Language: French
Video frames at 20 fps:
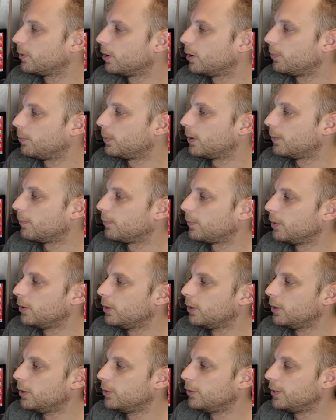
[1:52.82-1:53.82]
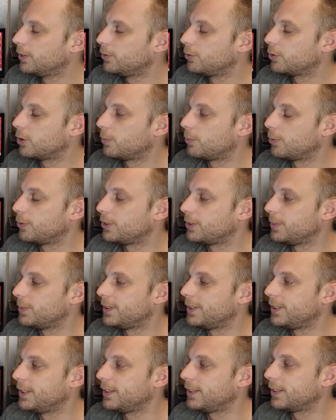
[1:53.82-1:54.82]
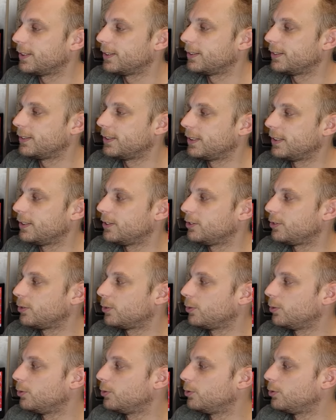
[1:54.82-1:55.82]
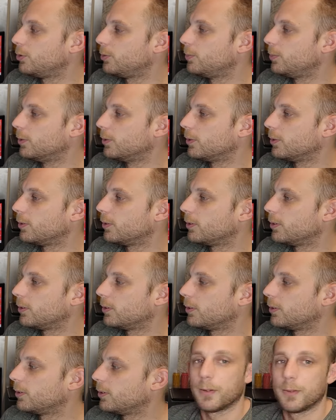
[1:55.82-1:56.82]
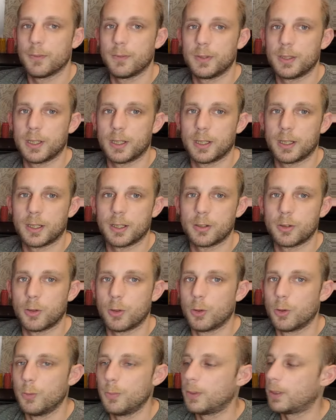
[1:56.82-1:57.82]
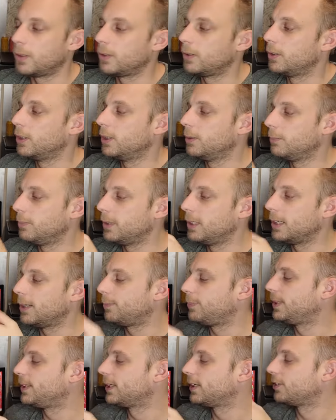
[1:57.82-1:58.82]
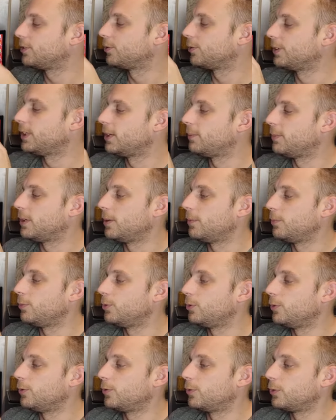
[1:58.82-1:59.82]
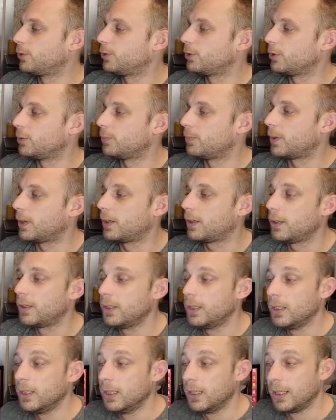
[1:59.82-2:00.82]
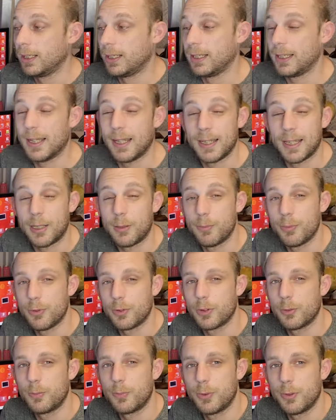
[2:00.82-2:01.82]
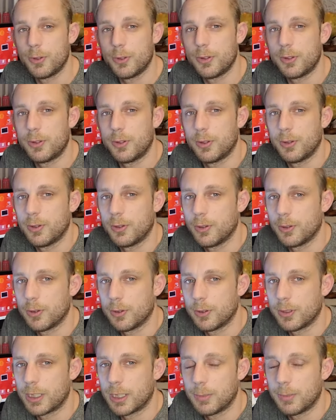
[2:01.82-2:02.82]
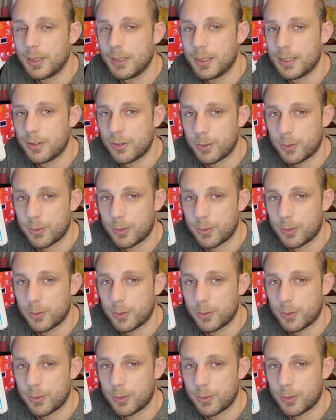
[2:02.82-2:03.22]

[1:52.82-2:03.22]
Hop Vous avez toujours la possibilité d'aller sur YouTube via un Chrome, mais l'application en elle-même ne fonctionne pas. Et là, il y a de plus en plus de tablettes qui